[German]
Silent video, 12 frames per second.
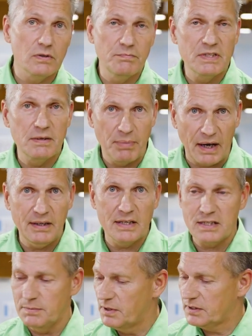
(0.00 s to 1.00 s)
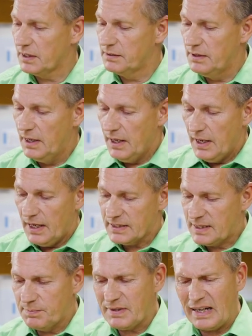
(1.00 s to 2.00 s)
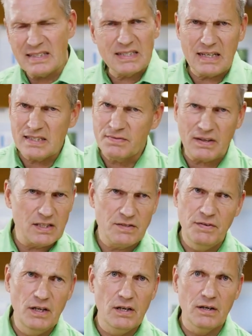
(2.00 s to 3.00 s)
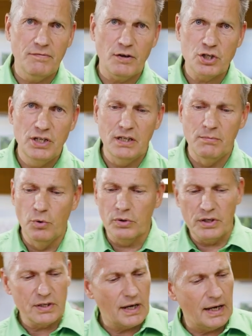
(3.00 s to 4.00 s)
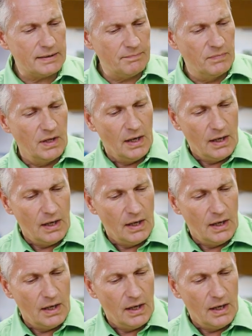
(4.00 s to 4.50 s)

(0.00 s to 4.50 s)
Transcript: und ein bisschen Brennnessel mit drin. Es gibt ganz, ganz, ganz viele verschiedene Möglichkeiten,